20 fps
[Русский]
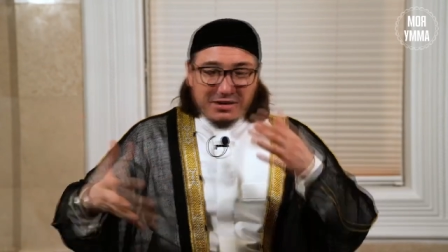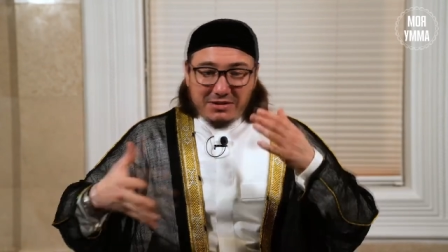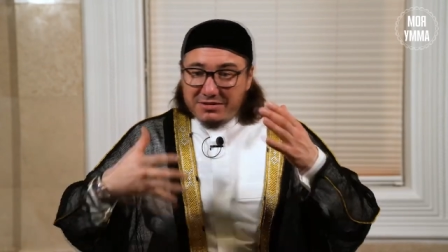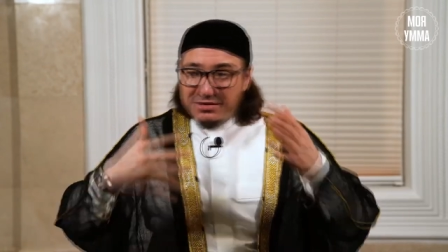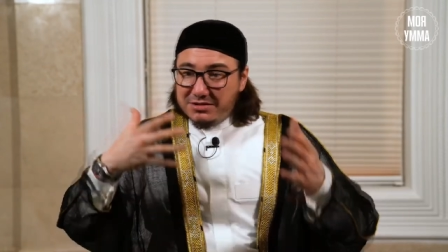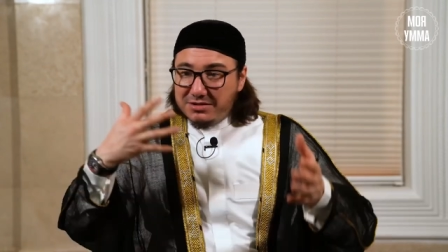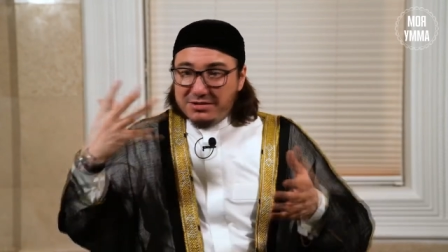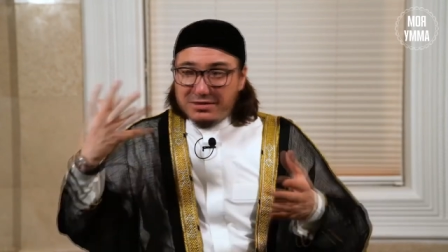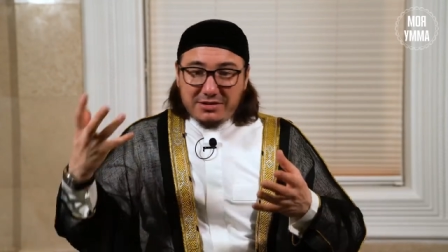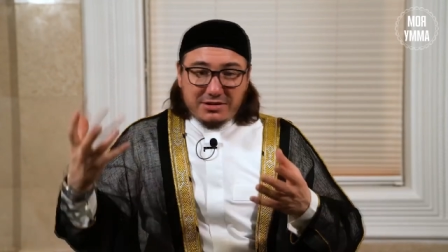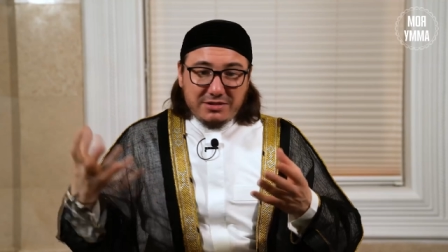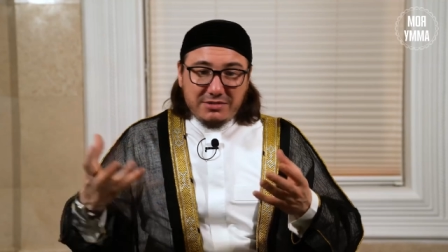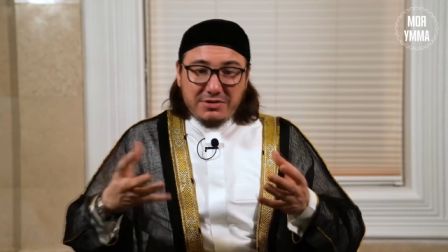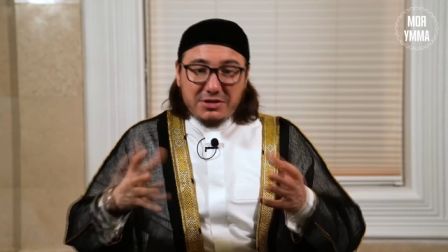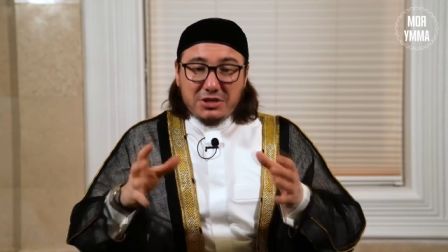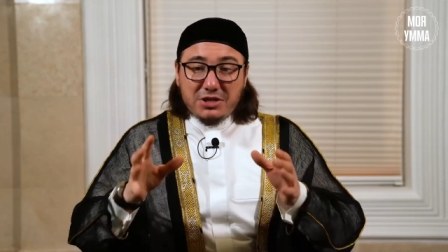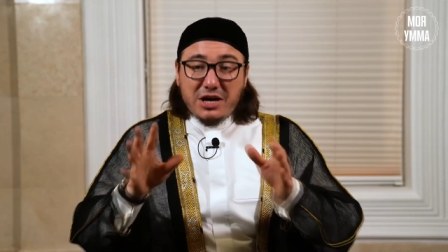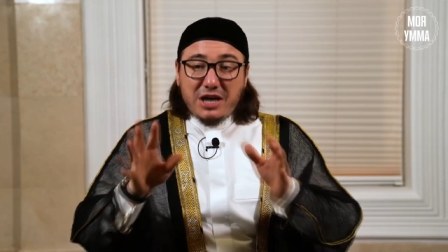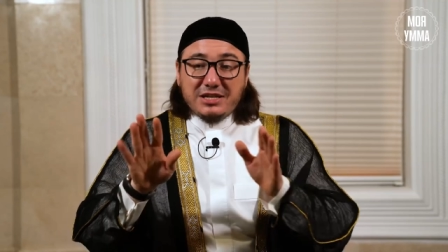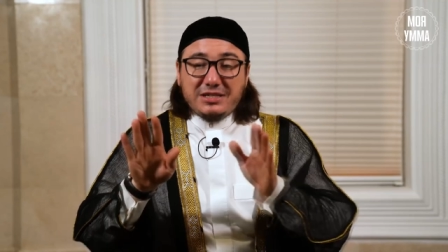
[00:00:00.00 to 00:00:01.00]
Э,
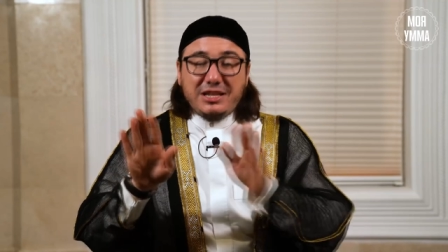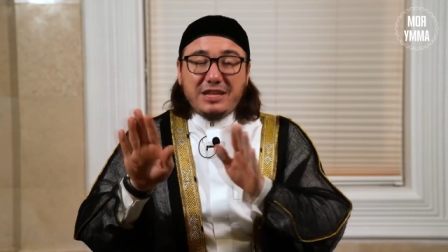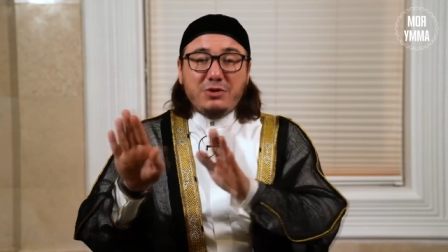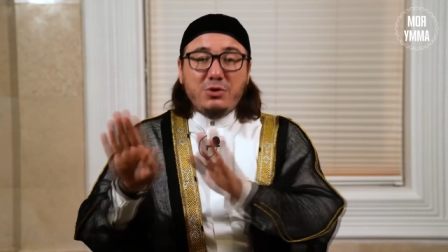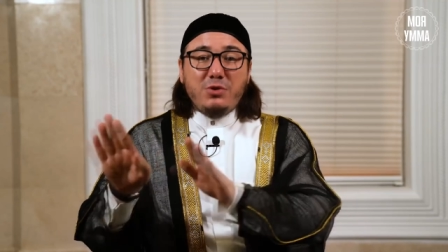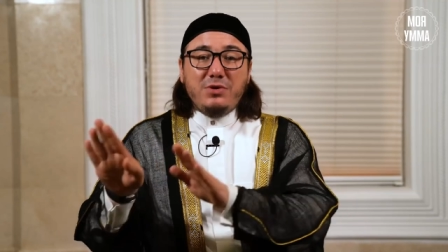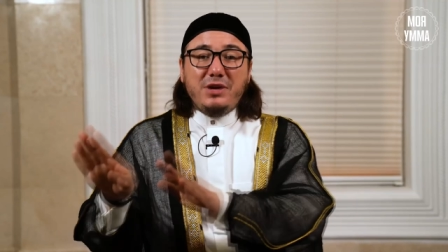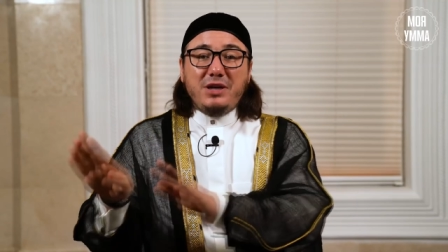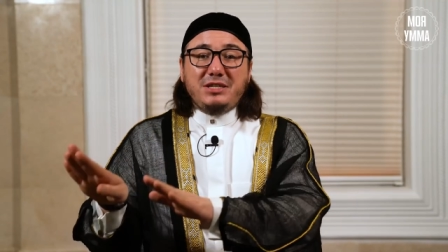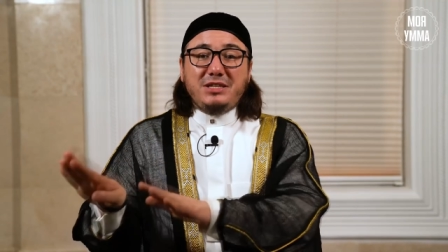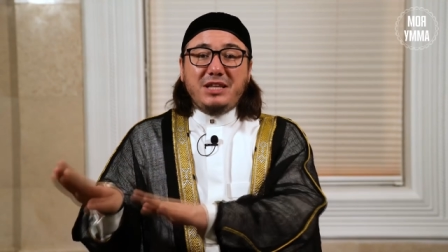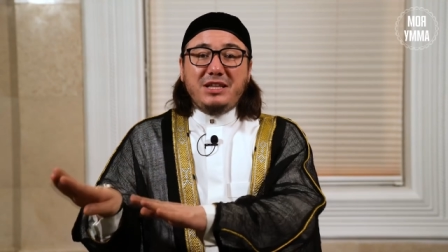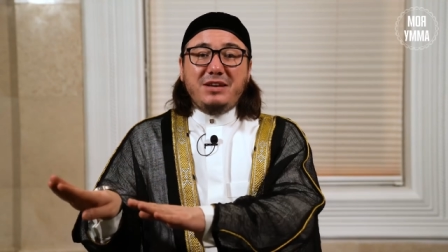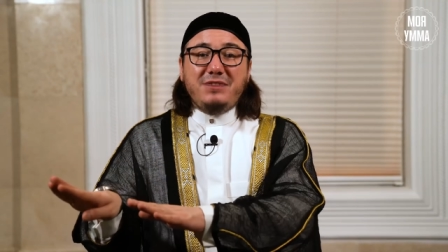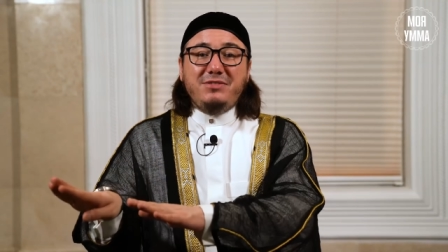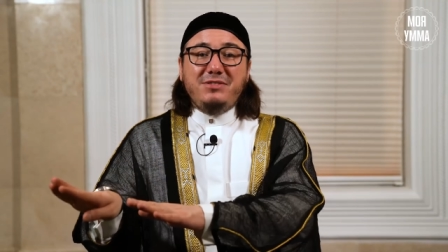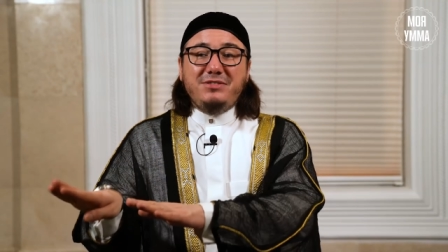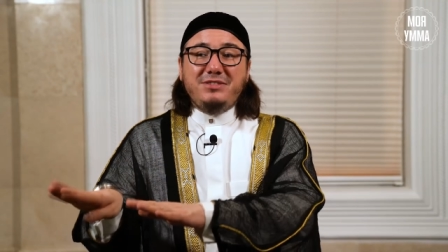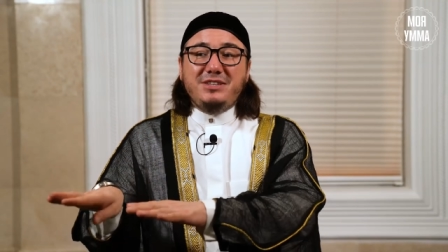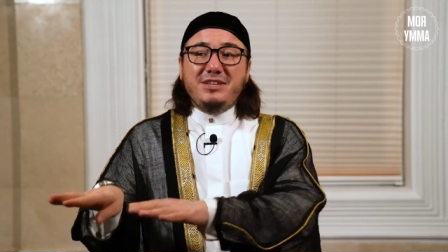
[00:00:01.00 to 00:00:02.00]
вещь, останов,
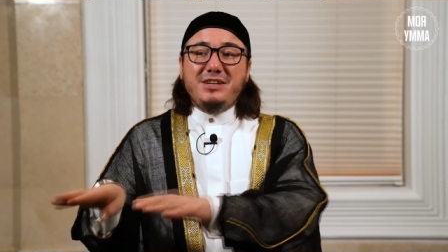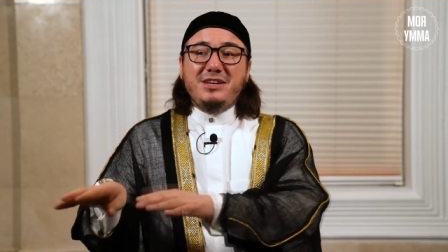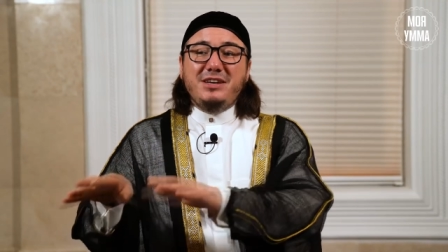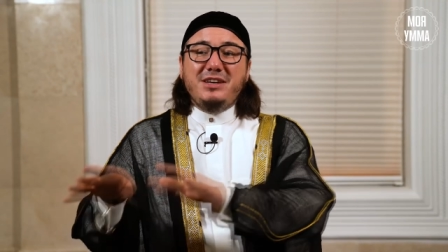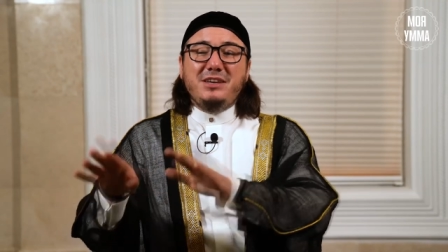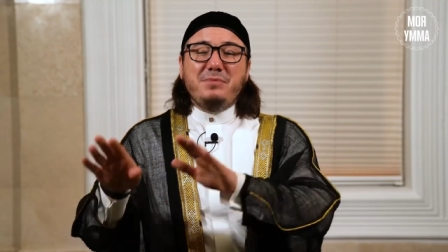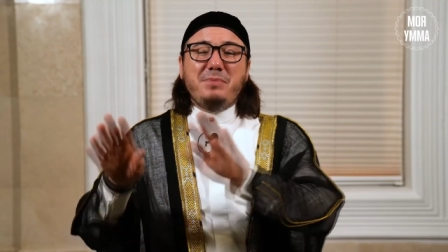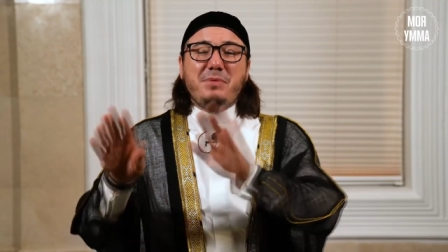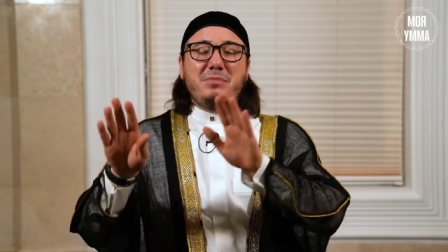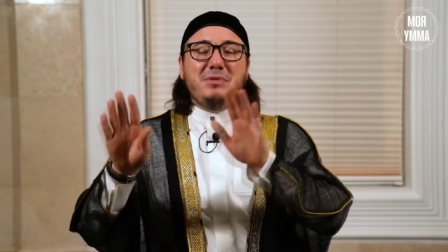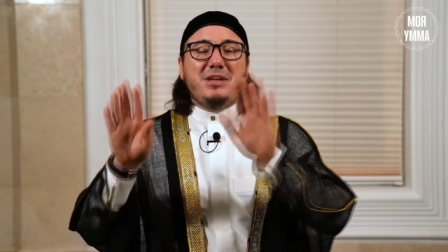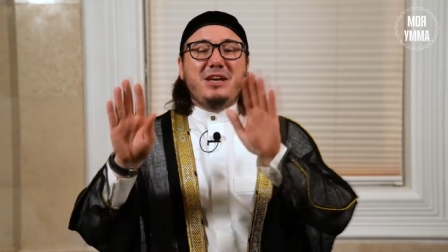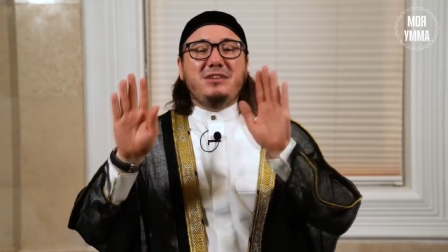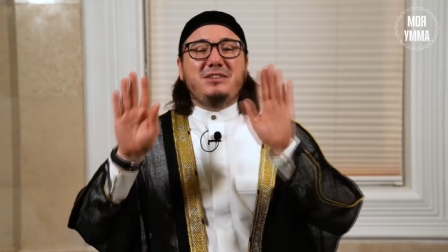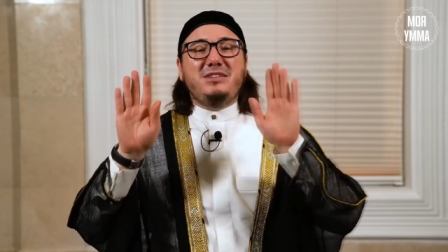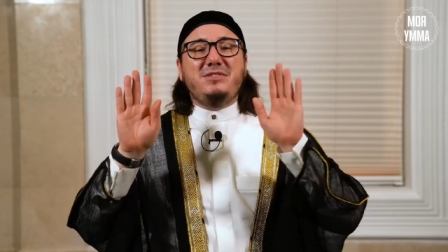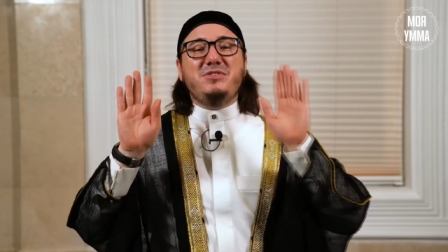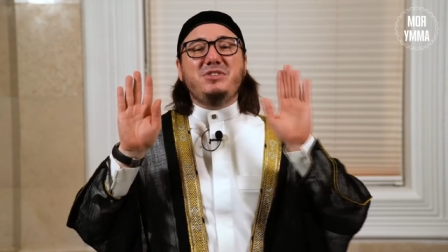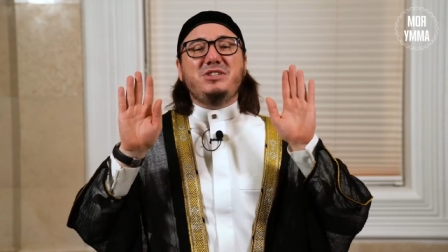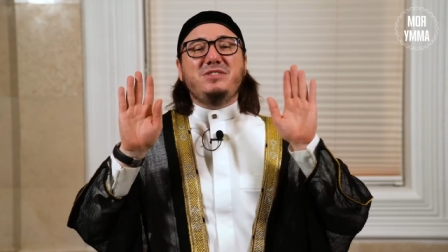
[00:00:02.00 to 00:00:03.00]
останавливается, поминая
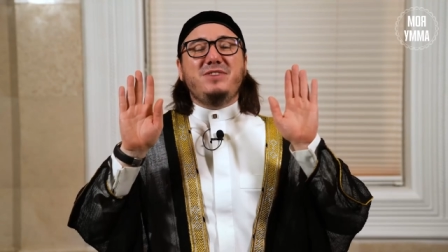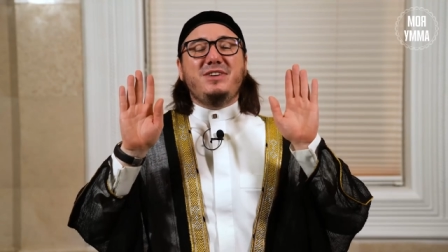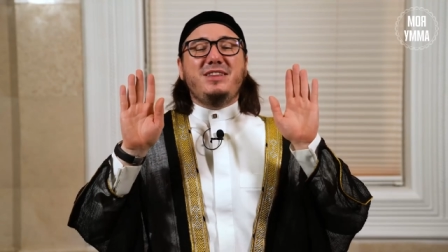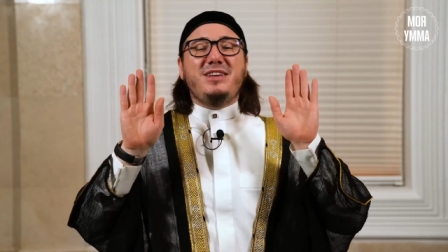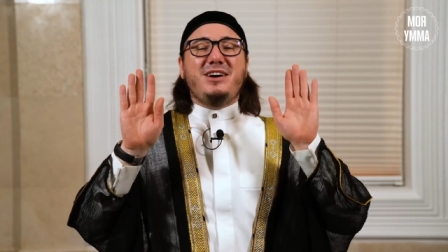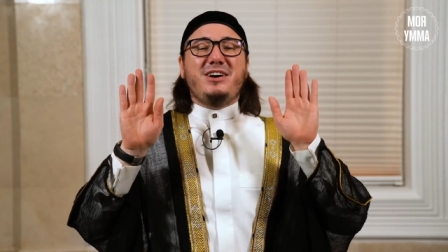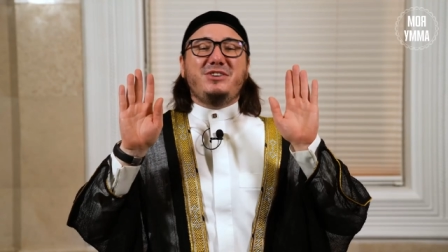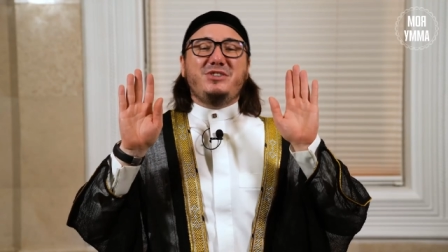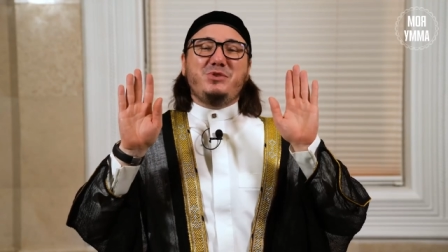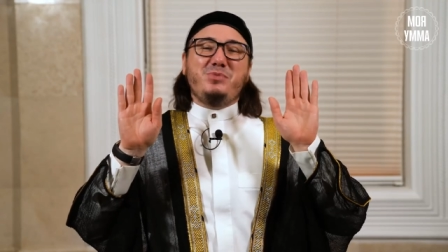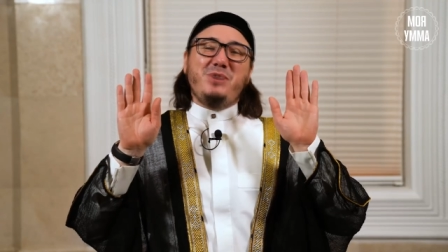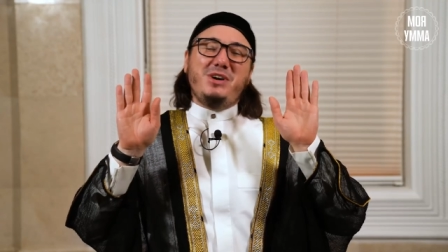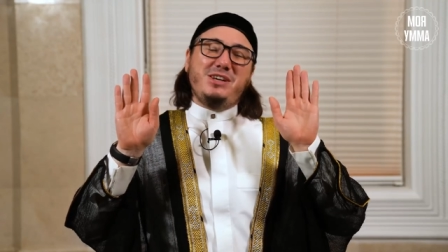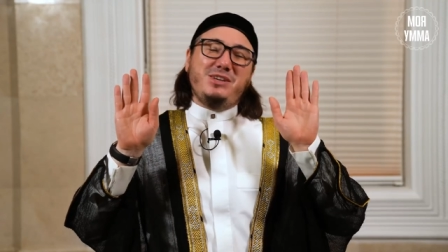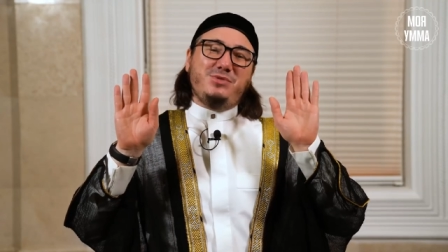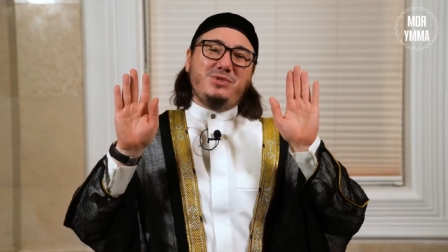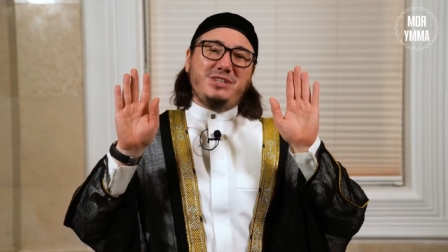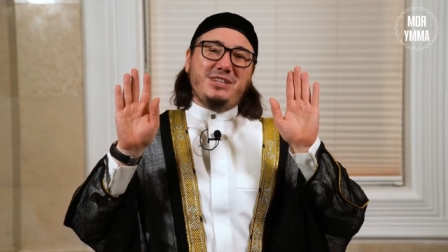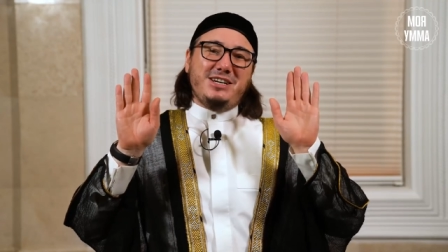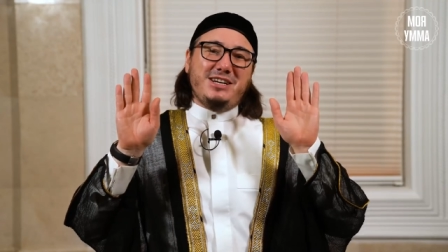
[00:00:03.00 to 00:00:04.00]
Всевышнего Аллаха
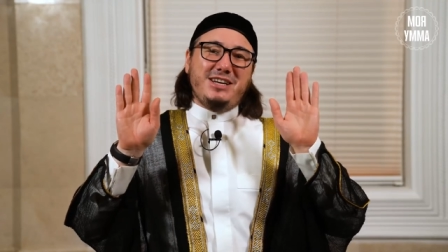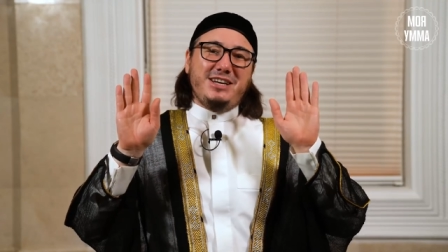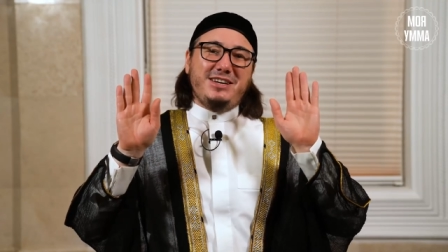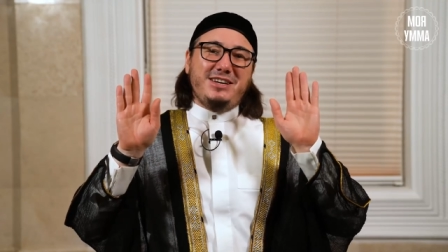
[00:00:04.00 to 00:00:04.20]
Субхану